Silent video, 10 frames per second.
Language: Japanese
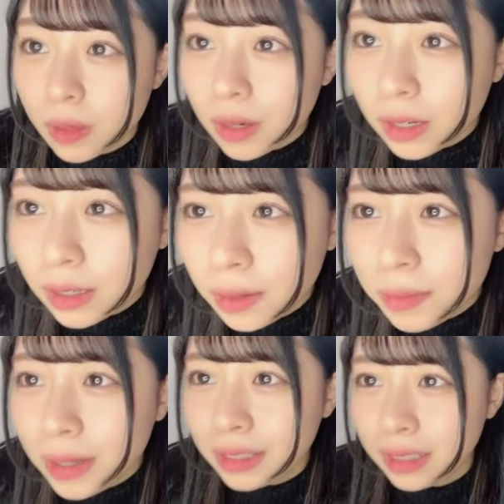あ頑
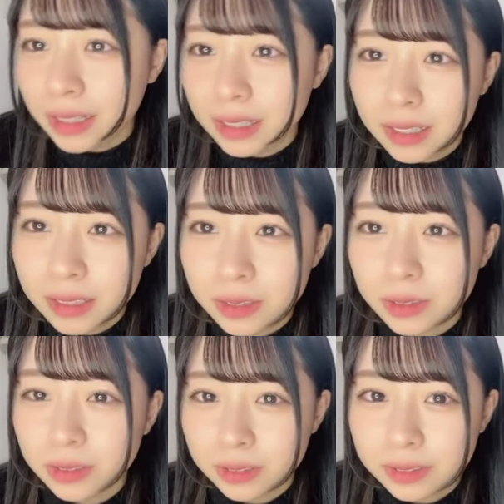張ったありが
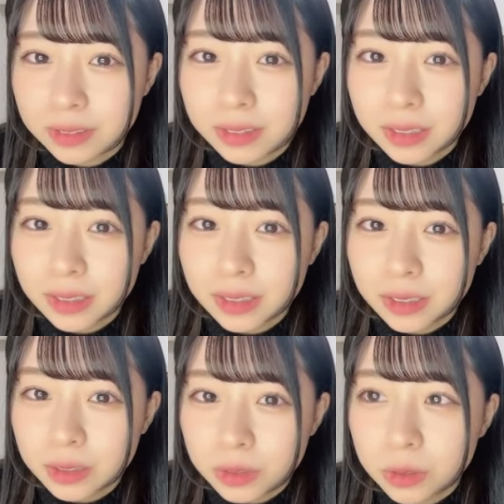と
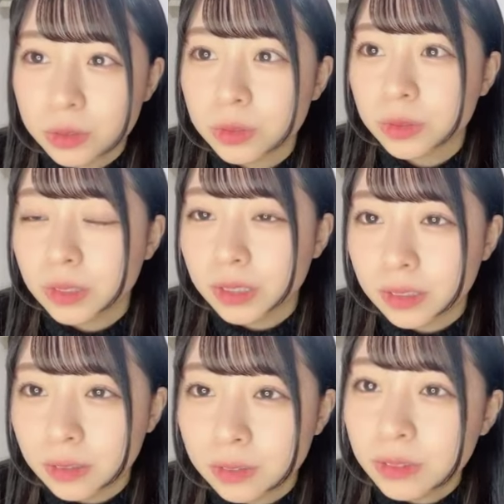うそうそうなん
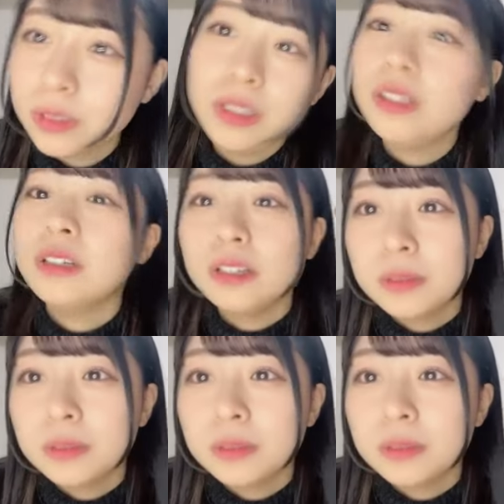か本当に